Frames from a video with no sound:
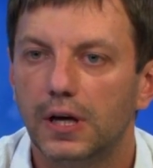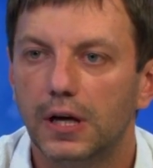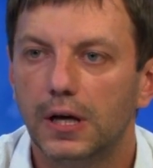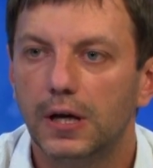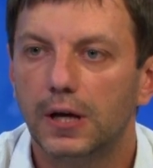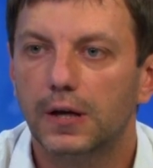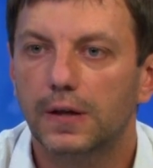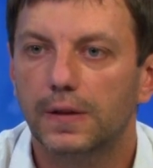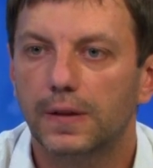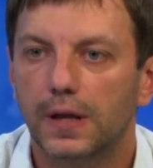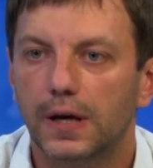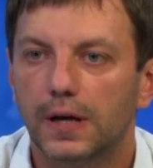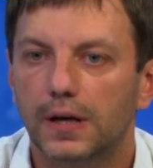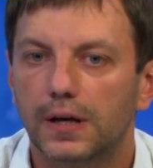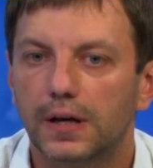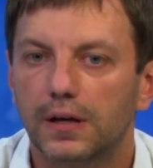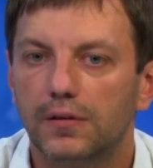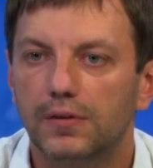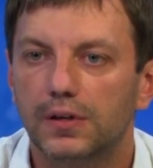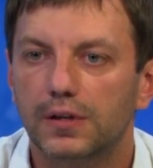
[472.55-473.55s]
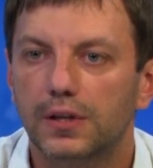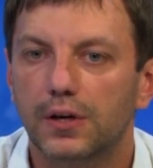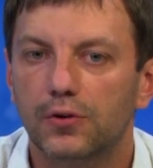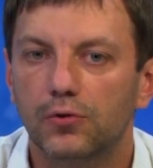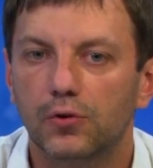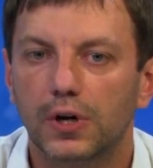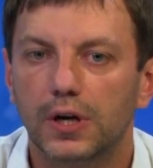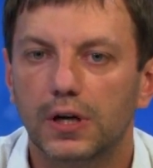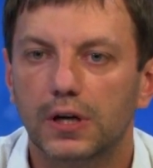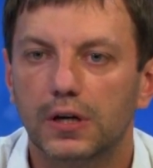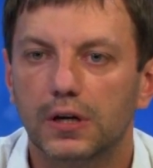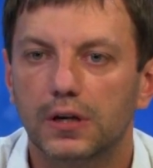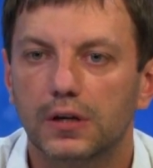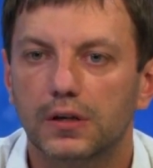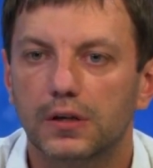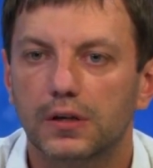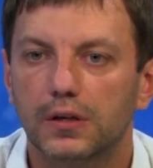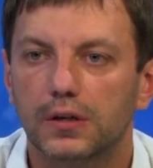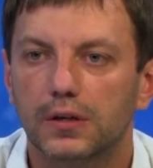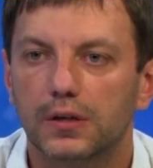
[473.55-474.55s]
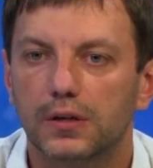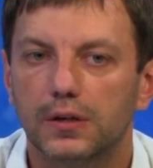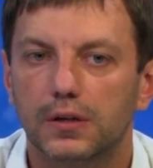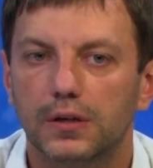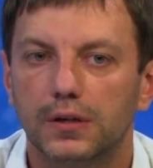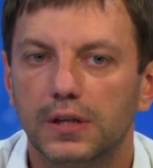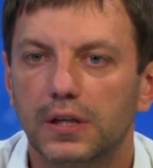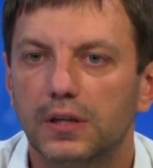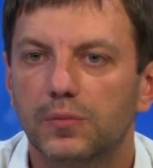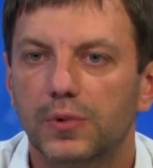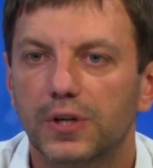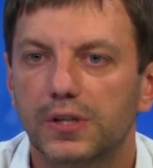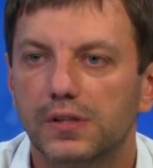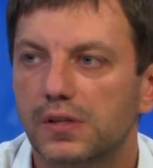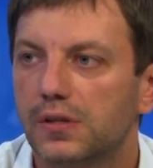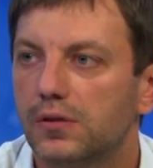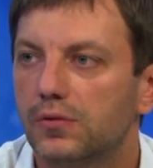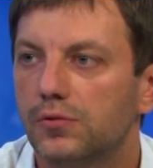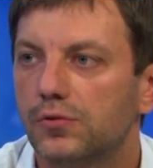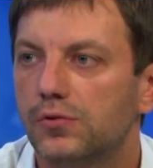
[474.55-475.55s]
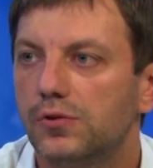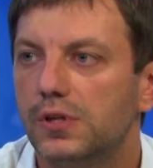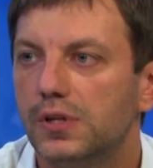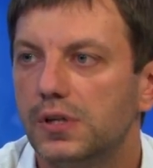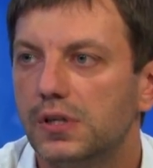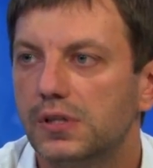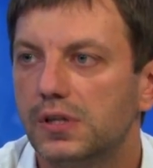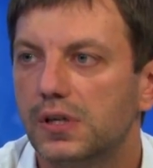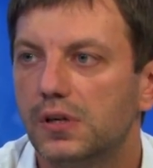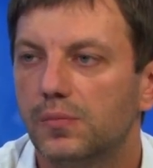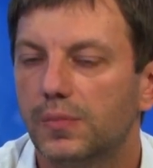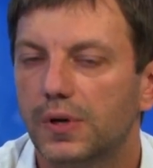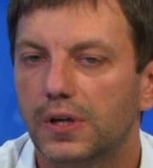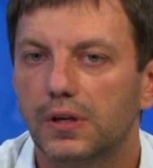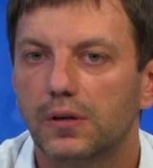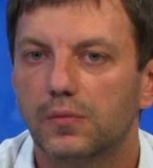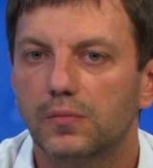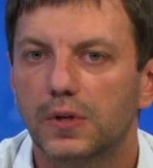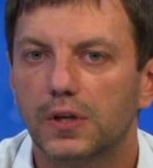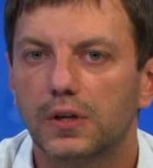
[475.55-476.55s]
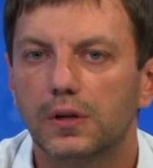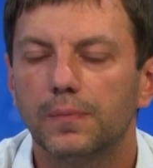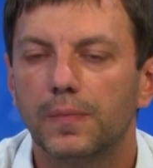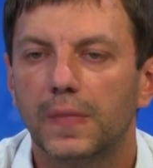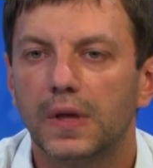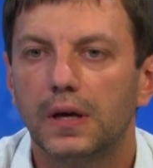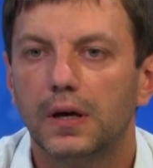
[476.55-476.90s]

Угу. На краевых дорогах нет, процент очень низкий по ним. Да.